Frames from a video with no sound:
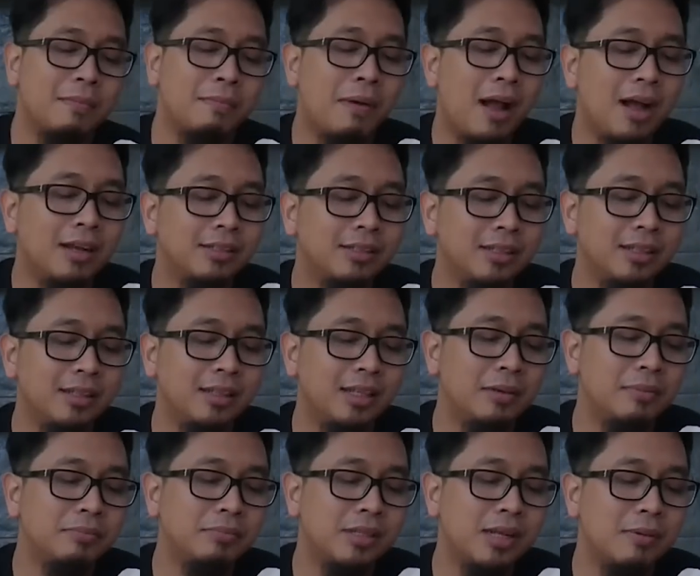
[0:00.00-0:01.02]
Pangsit,
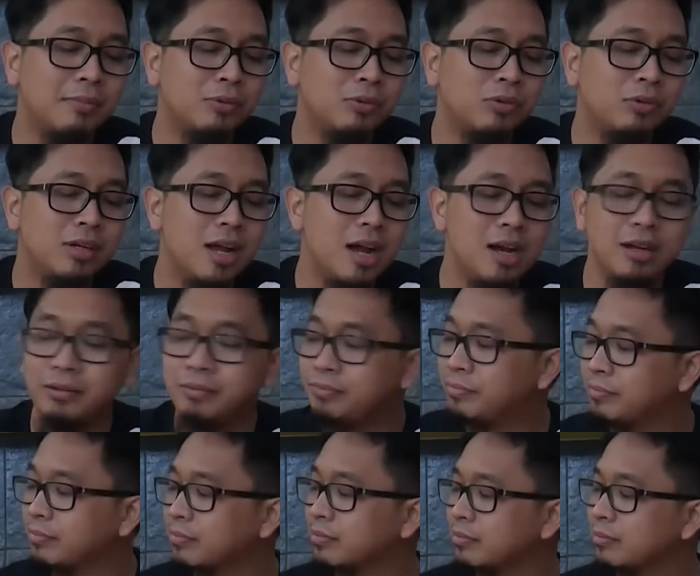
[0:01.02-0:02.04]
dimsum, udang.
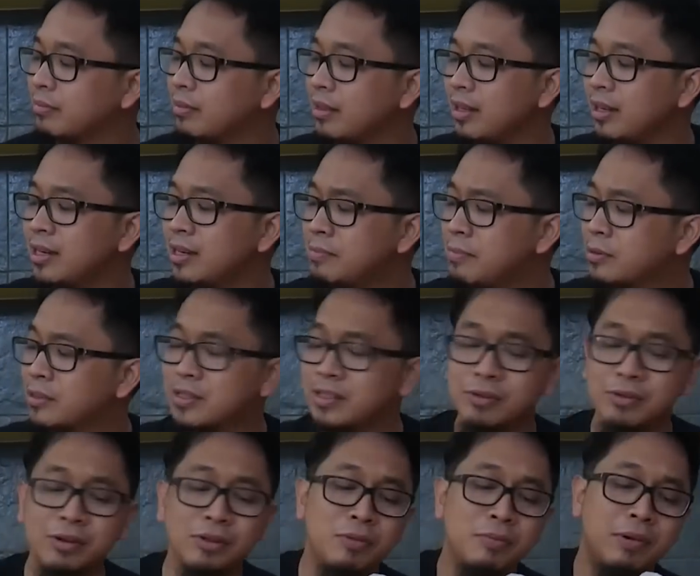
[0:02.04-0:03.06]
Nah barusan
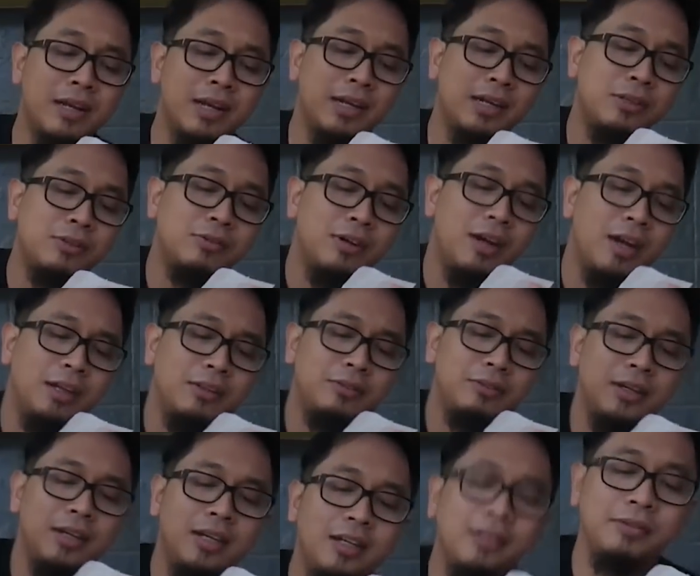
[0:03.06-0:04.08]
saya udah nyobain yang ini juga
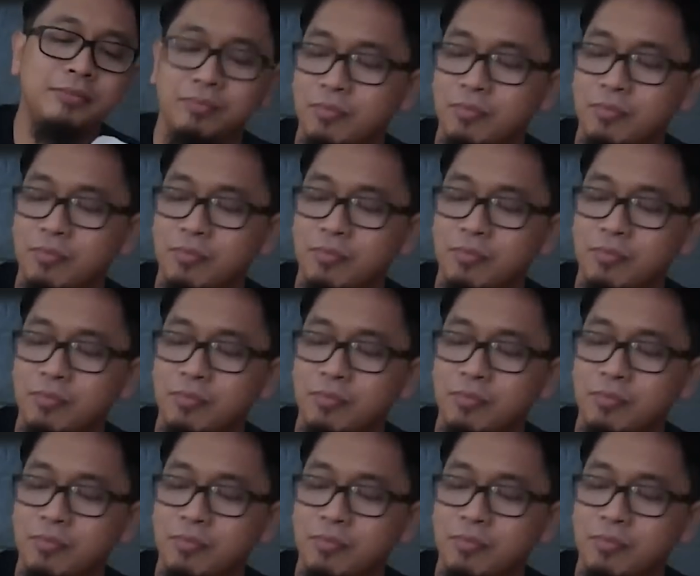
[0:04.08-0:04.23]
tuh ya.